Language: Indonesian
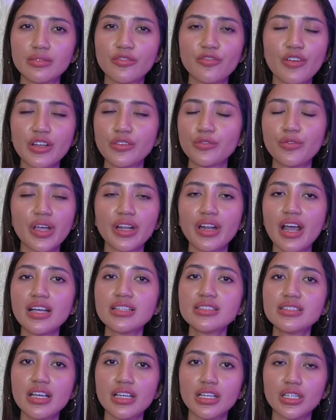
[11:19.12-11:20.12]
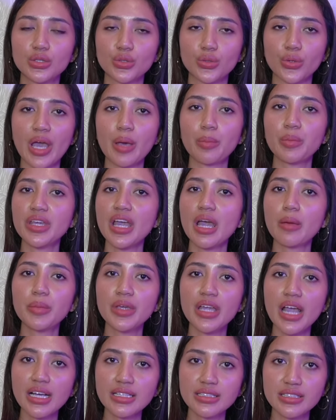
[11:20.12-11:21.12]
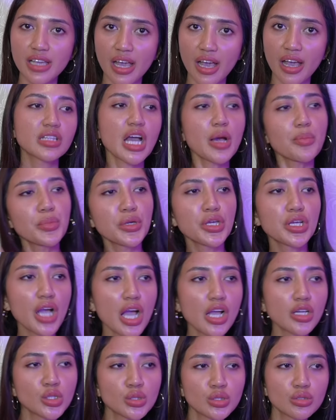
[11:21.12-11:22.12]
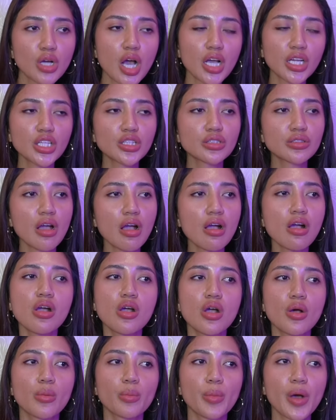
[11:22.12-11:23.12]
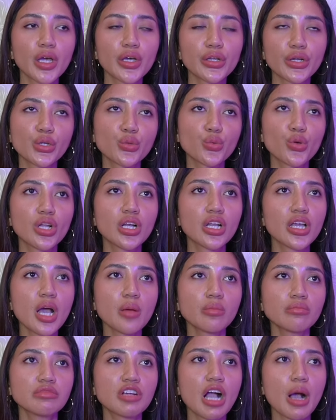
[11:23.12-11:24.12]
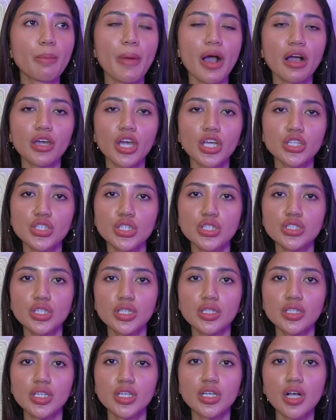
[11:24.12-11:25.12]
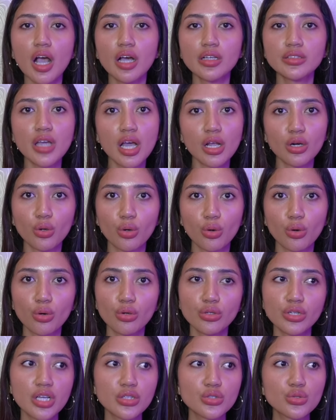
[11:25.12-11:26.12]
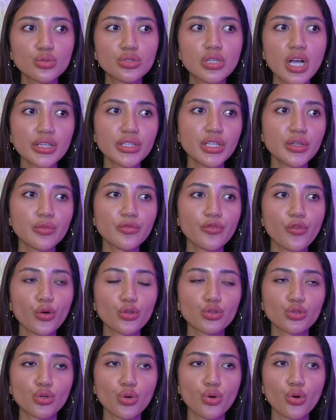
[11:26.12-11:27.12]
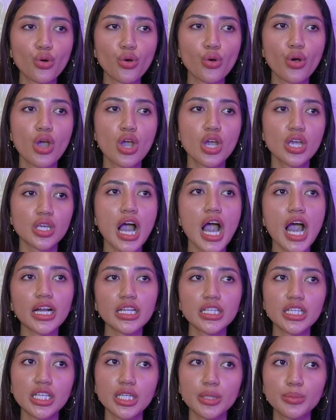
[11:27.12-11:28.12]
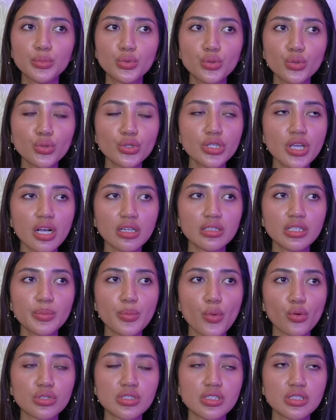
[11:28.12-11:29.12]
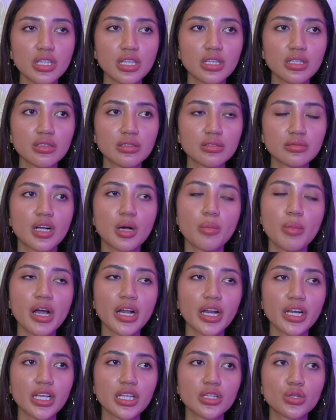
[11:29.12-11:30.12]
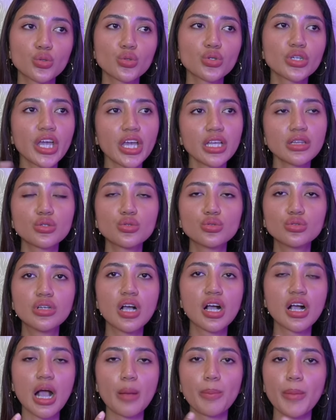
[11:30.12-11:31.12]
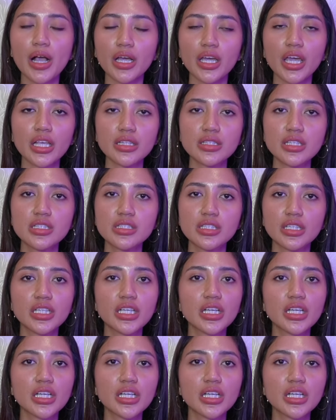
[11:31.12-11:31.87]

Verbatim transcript: fine fine aja gitu happy happy aja tapi kan Karita Pangeran William nggak pakai cincin nikahnya loh dan juga di foto hari ibu yang diposting kemarin itu Kate juga nggak pakai cincin